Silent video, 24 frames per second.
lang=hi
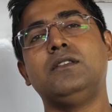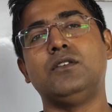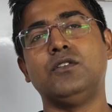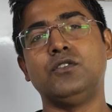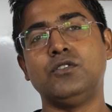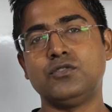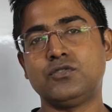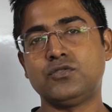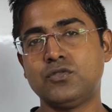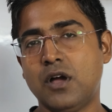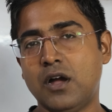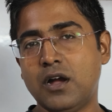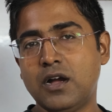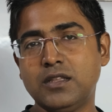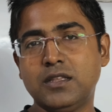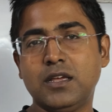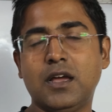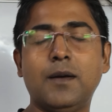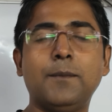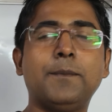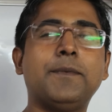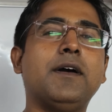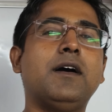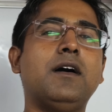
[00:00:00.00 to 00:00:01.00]
तो स्वागत
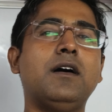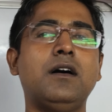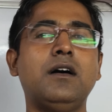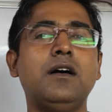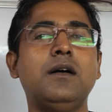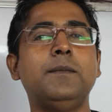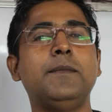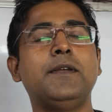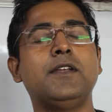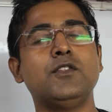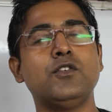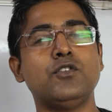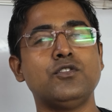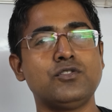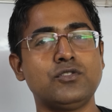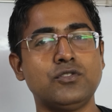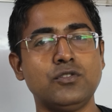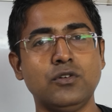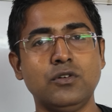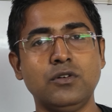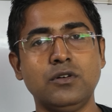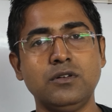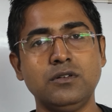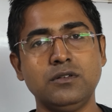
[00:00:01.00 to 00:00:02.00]
है आपका मेरे
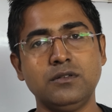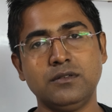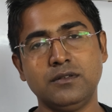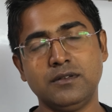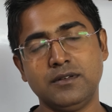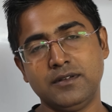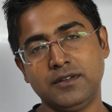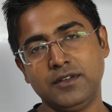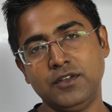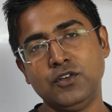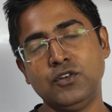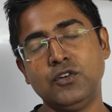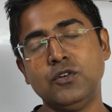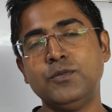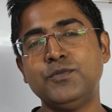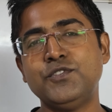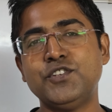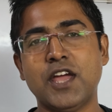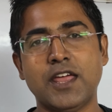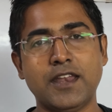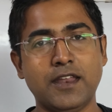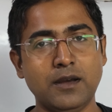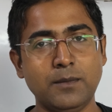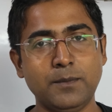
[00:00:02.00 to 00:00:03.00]
दोस्तों यूट्यूब
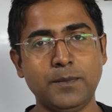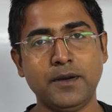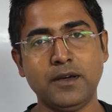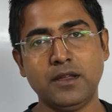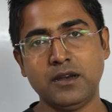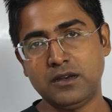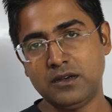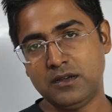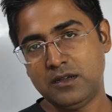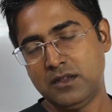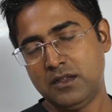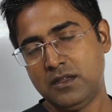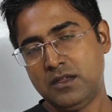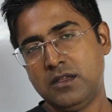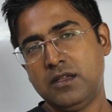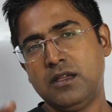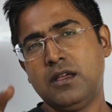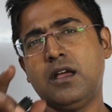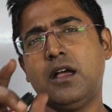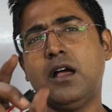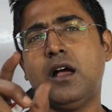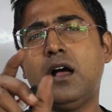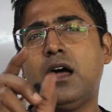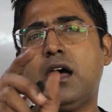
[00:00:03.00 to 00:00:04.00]
चैनल पर
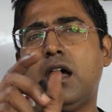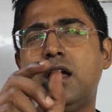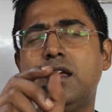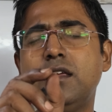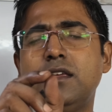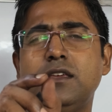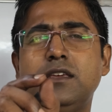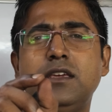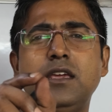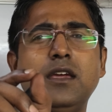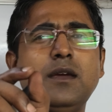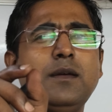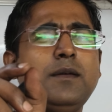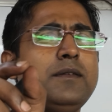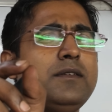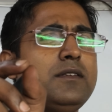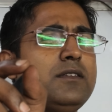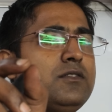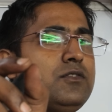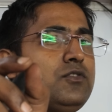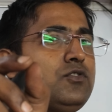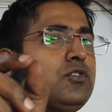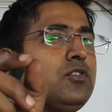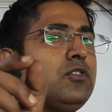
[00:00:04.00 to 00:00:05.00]
ये
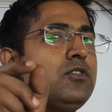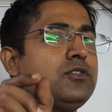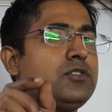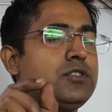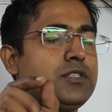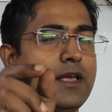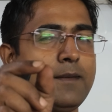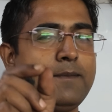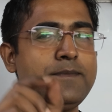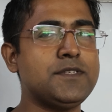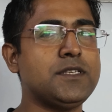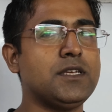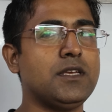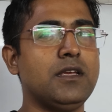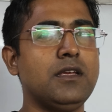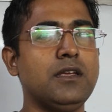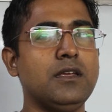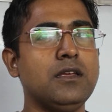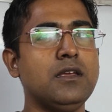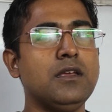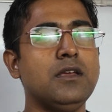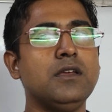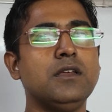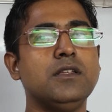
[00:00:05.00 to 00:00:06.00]
जो सम्स है
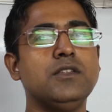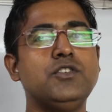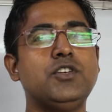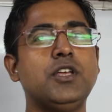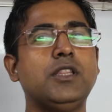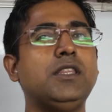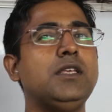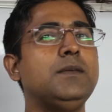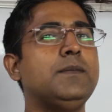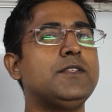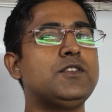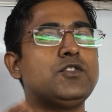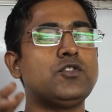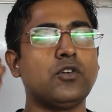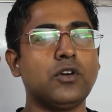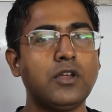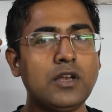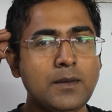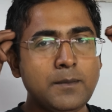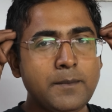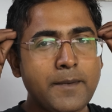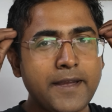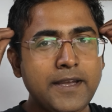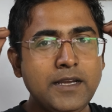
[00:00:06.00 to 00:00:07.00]
जल्दी बच्चों के
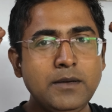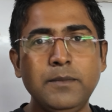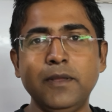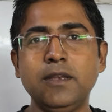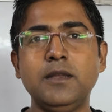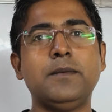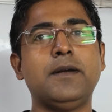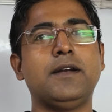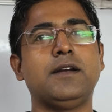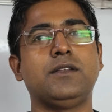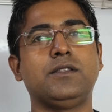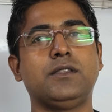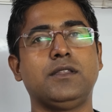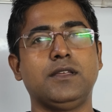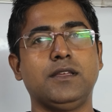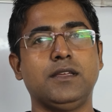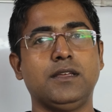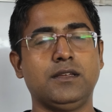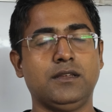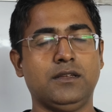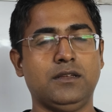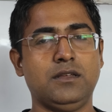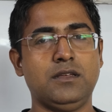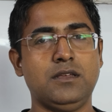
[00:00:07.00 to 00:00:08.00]
ना माइंड में नहीं
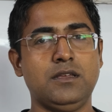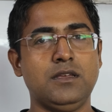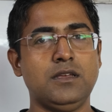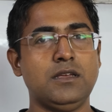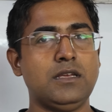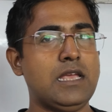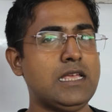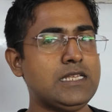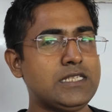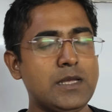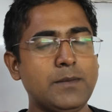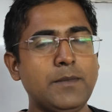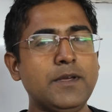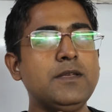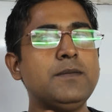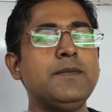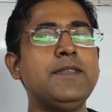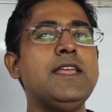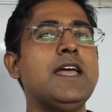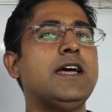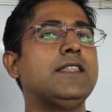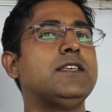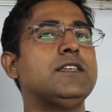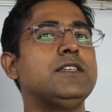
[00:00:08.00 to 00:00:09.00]
बैठते ये समझ
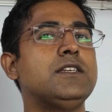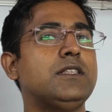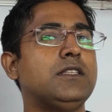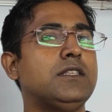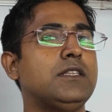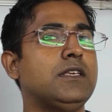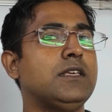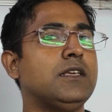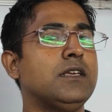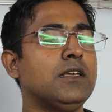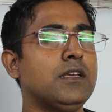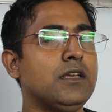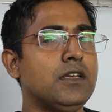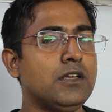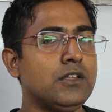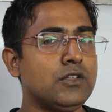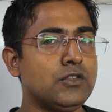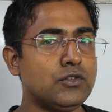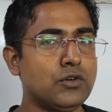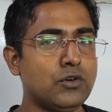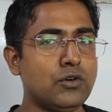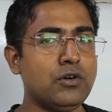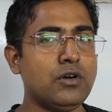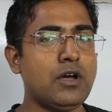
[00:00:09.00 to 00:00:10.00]
में नहीं आते जल्दी
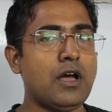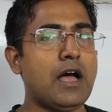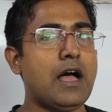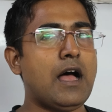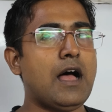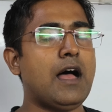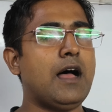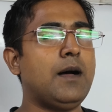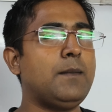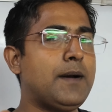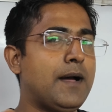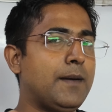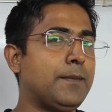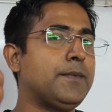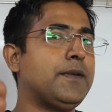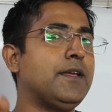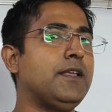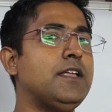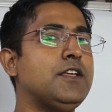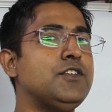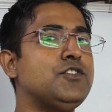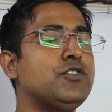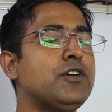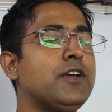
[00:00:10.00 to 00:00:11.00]
तो हम आपके
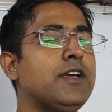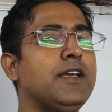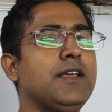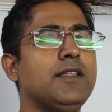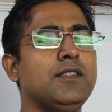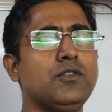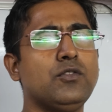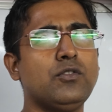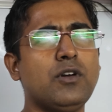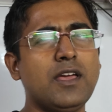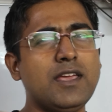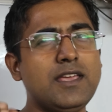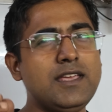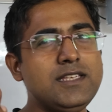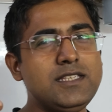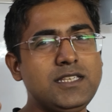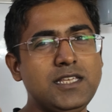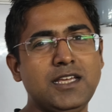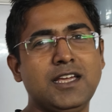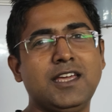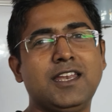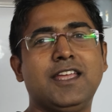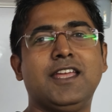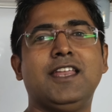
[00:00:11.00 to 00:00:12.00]
लिए जो है थोड़ा
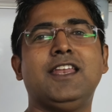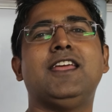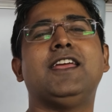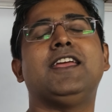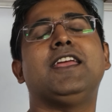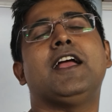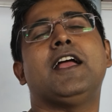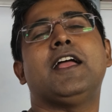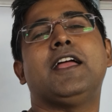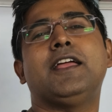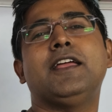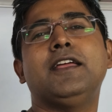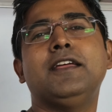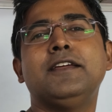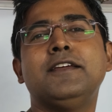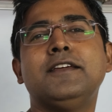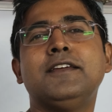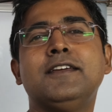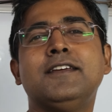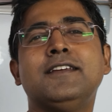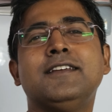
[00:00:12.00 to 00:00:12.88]
इजी करके लेके आए हैं